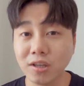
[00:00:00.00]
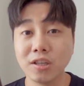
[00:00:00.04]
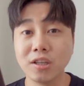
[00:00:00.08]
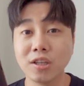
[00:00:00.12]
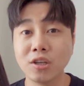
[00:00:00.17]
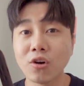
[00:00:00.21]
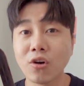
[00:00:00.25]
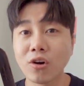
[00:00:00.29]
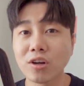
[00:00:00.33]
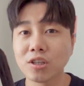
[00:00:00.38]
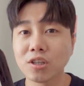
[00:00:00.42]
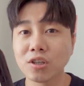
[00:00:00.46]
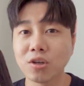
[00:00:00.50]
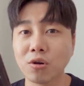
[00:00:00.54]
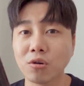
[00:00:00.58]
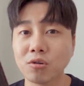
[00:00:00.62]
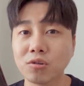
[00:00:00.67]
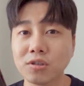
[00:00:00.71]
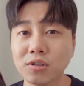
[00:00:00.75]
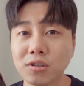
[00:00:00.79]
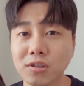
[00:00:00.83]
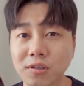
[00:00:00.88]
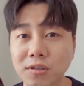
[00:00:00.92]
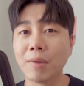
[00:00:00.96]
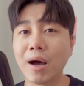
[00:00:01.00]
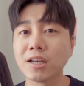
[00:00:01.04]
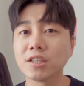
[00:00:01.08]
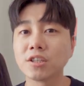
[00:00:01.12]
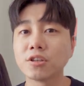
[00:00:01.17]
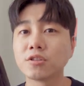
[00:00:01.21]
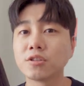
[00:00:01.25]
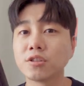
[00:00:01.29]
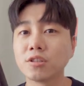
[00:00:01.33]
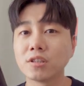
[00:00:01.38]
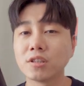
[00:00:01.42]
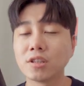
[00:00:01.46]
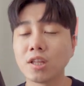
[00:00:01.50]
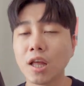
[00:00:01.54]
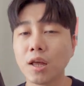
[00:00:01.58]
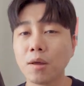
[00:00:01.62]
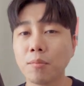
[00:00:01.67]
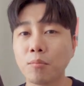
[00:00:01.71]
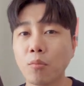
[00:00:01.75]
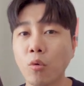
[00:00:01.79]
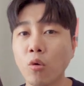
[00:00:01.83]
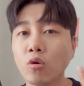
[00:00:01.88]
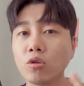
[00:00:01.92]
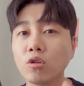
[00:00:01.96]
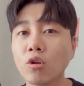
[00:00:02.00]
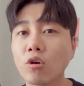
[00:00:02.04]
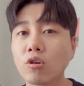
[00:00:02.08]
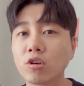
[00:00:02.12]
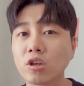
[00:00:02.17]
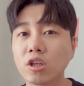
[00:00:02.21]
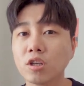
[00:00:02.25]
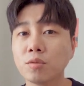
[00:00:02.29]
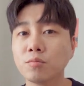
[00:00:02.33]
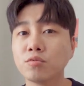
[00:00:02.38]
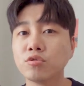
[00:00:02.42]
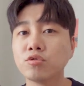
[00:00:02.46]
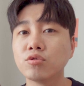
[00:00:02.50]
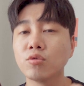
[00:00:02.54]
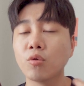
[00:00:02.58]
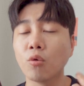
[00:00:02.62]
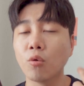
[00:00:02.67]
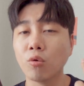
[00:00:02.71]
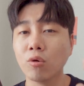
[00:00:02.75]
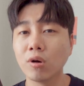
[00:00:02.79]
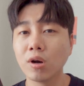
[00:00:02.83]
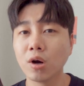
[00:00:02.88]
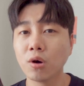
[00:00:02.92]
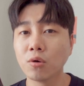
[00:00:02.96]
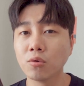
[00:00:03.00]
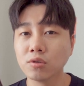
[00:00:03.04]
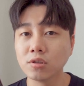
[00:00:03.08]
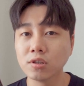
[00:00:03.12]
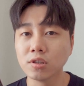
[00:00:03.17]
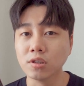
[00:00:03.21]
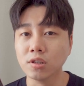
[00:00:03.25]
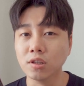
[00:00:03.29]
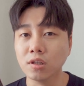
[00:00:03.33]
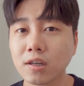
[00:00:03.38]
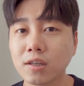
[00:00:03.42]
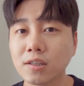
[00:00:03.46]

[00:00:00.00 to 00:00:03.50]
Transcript: 이거 같은 경우는 마셨을 때 목 넘김 후 올라오는